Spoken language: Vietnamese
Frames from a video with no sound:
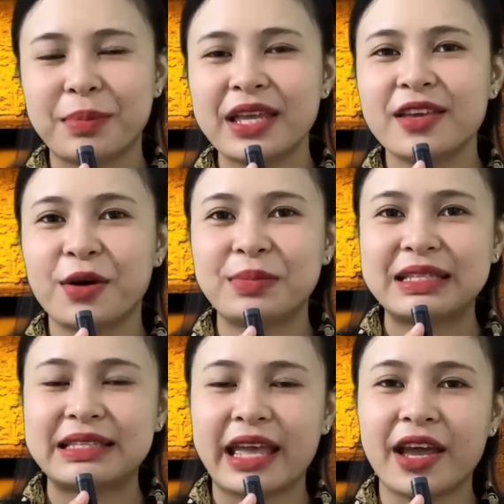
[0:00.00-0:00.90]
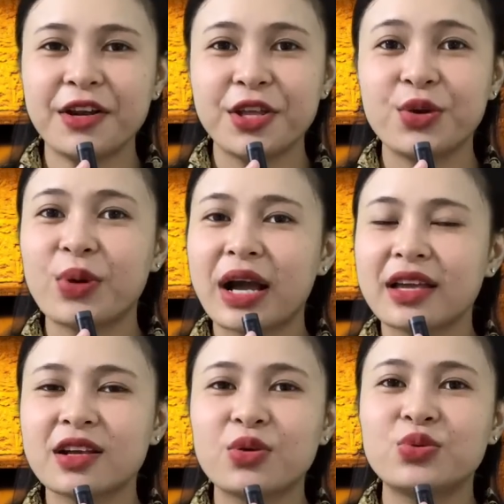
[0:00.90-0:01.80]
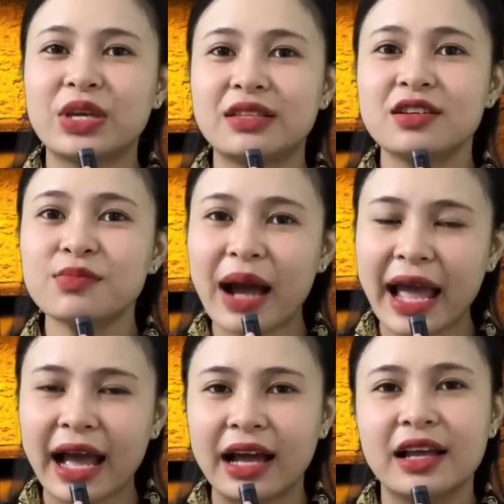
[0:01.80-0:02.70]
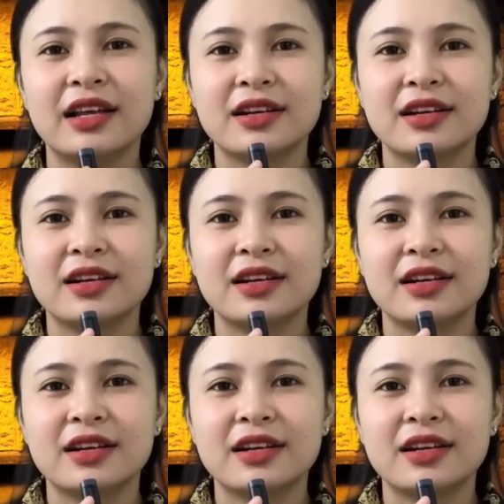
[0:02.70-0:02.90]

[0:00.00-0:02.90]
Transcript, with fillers: Bây giờ mình sẽ đi qua cái câu chuyện thứ ba.